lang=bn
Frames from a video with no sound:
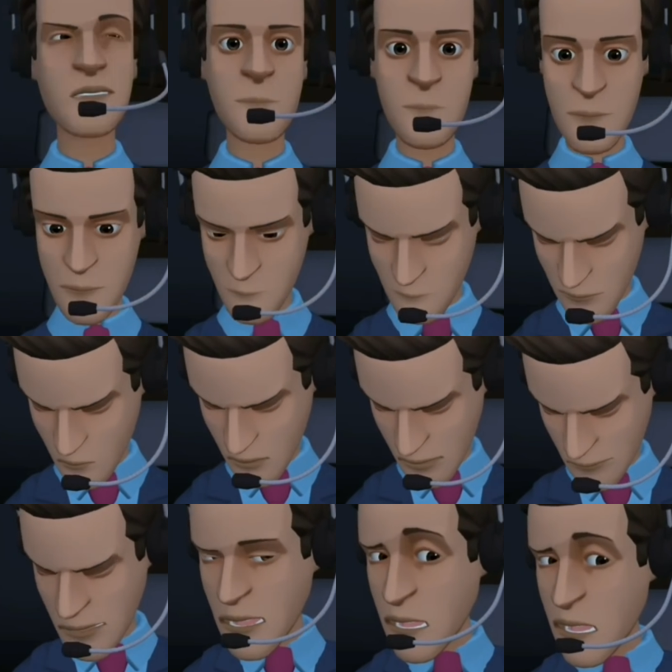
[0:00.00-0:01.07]
তাদের সাথে
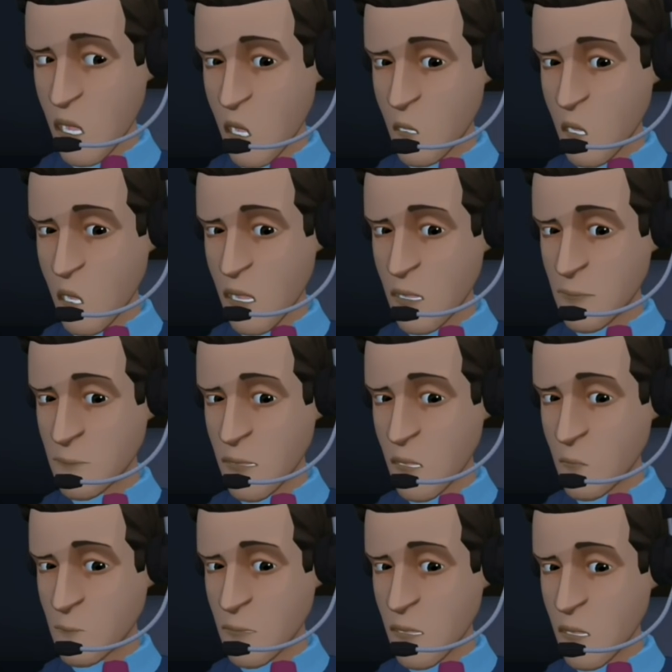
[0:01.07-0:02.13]
যদি সাতটা সেই
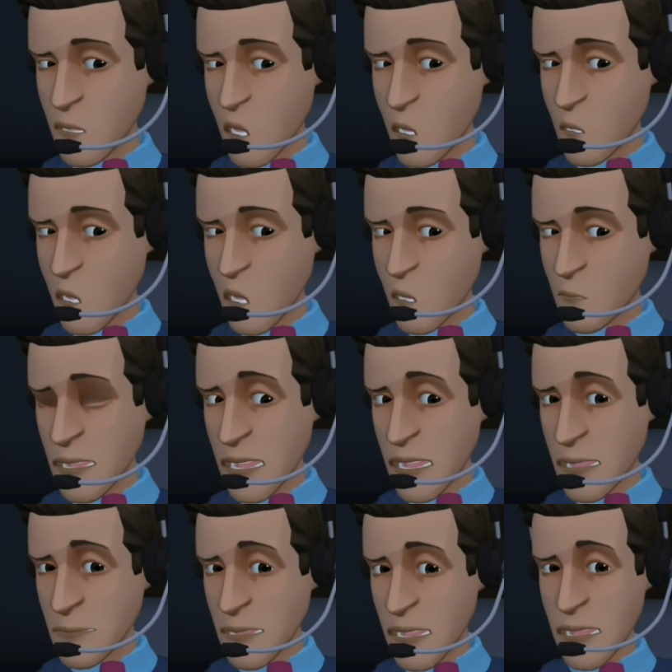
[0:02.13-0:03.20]
মানের বিদেশি আসে
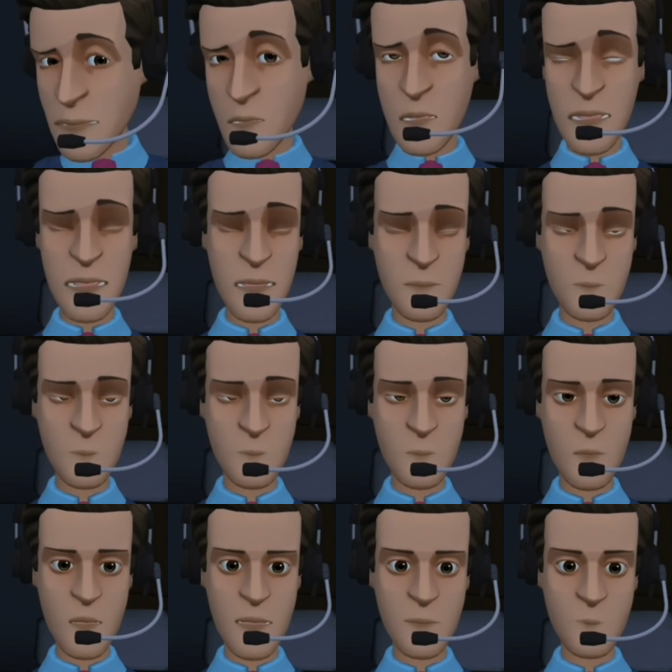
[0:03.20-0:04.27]
ইস্ট বেঙ্গল
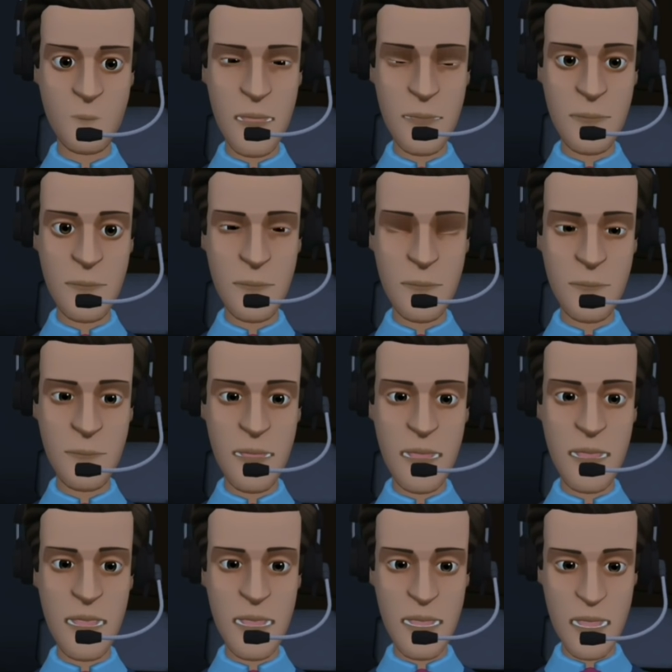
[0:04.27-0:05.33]
টিমটাও কিন্তু খারাপ
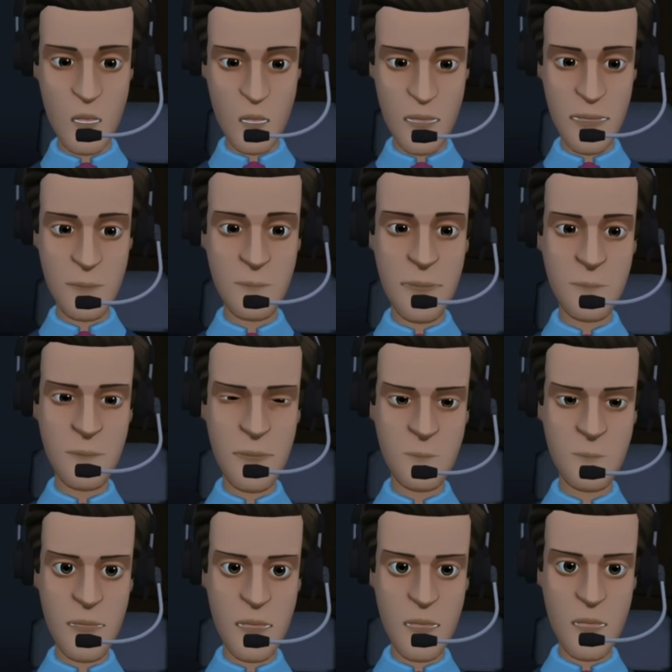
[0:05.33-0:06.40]
পারফর্ম করবে না
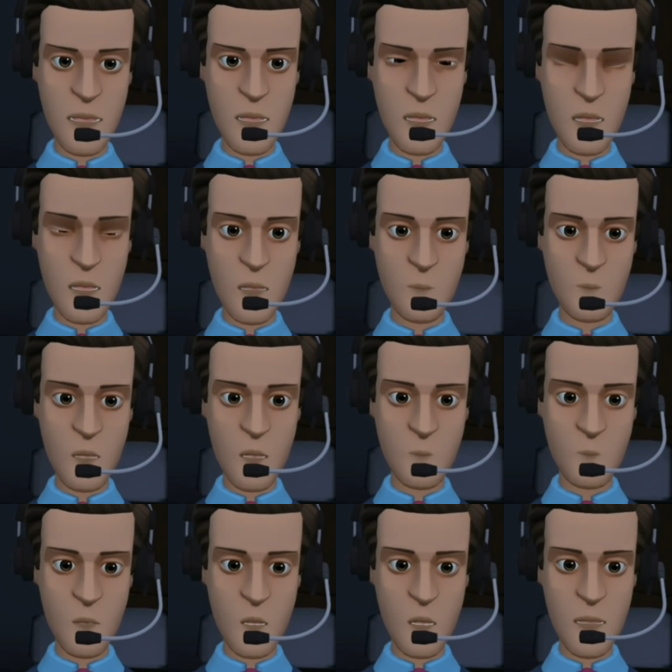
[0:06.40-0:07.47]
এটা আপনাদের
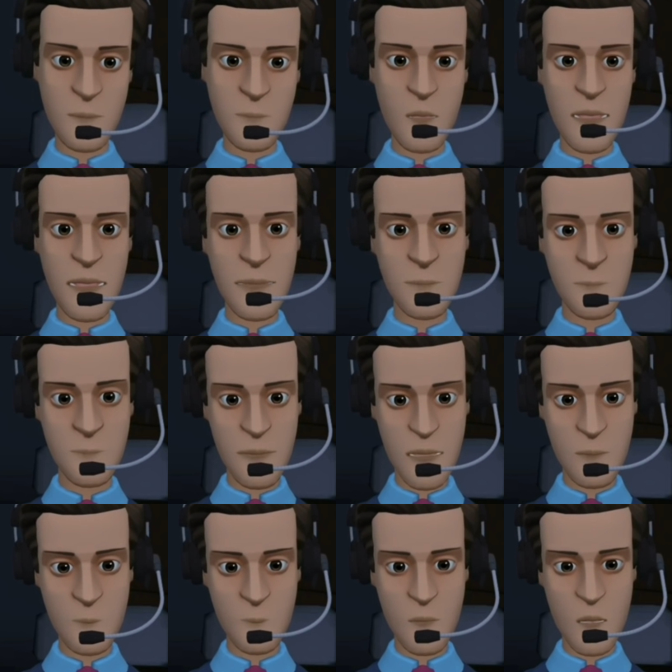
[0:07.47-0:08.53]
আবার বললাম
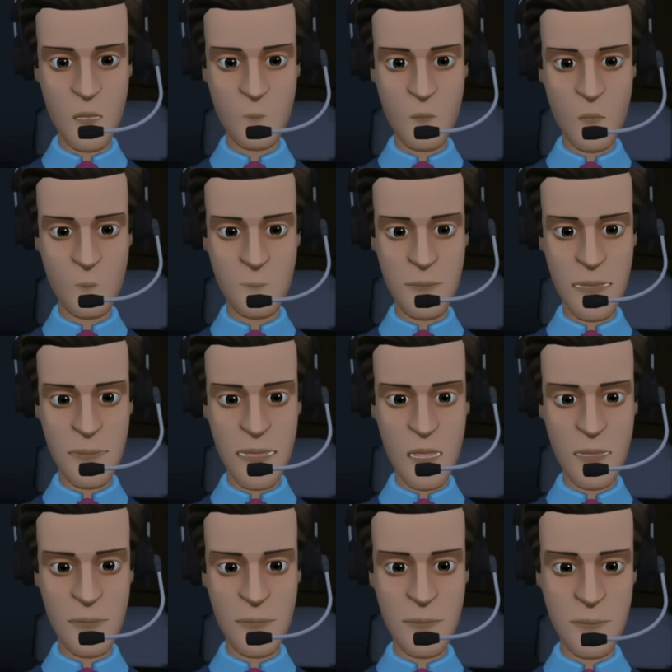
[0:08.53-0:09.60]
ভিডিওটা শেষ
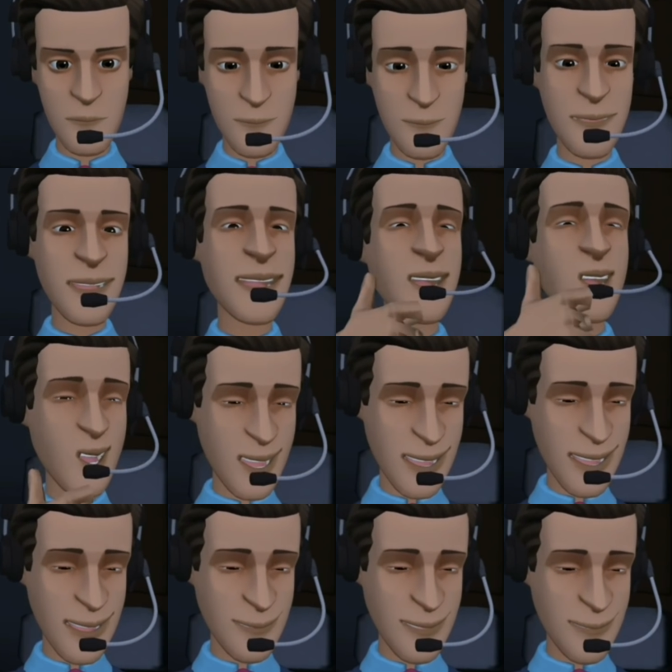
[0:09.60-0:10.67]
করার আগে
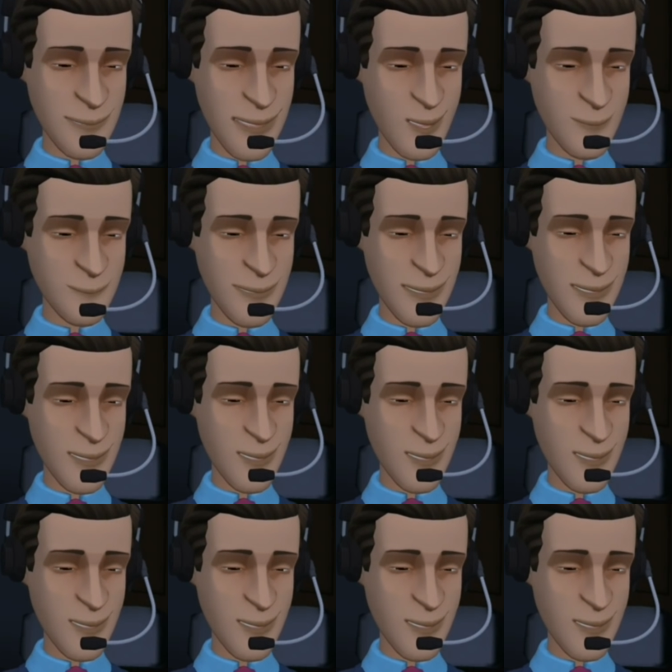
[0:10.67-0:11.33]
প্রত্যেক